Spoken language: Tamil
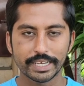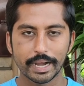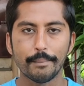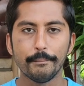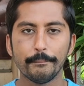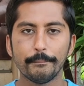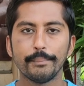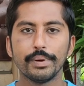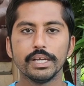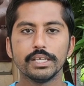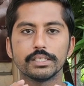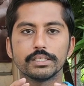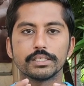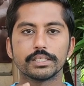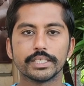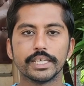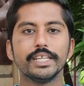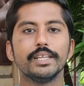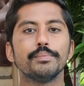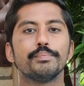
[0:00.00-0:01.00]
கம்ப்ளீட்
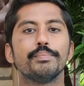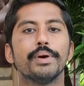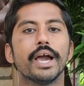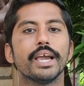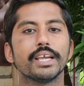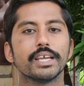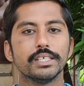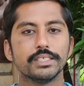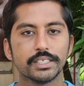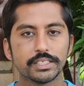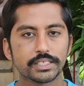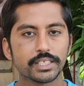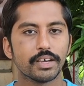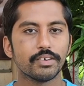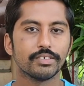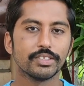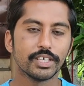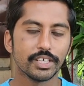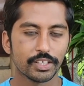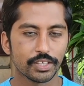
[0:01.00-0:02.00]
ஸ்கின் பேக்கேஜஸா
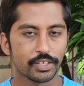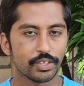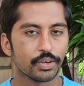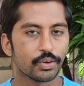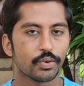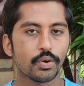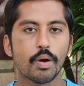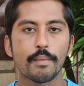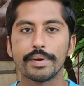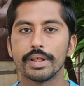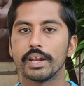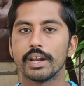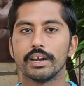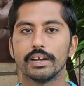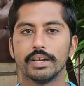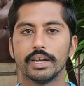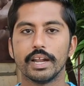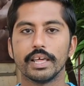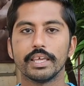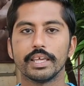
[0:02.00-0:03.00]
வந்து இது இருக்கும் அப்படின்னு
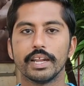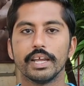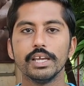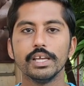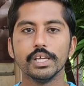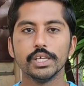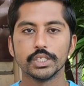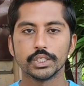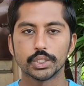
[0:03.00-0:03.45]
நான் நினைக்கிறேன்